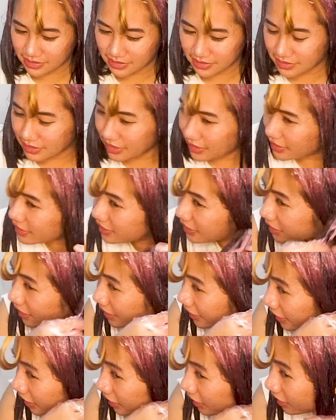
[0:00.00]
jadi dia
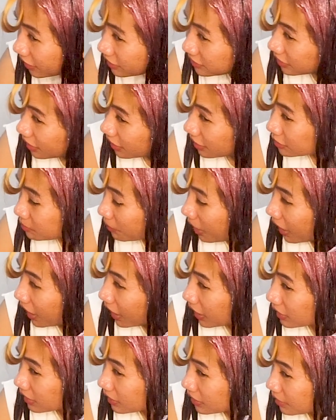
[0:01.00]
nggak yang keras-keras
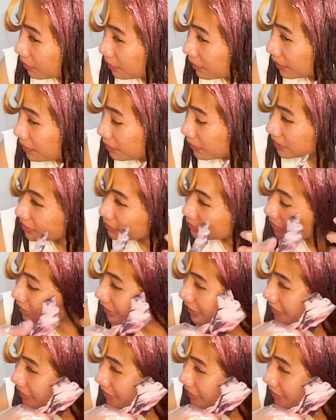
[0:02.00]
banget tapi masih bisa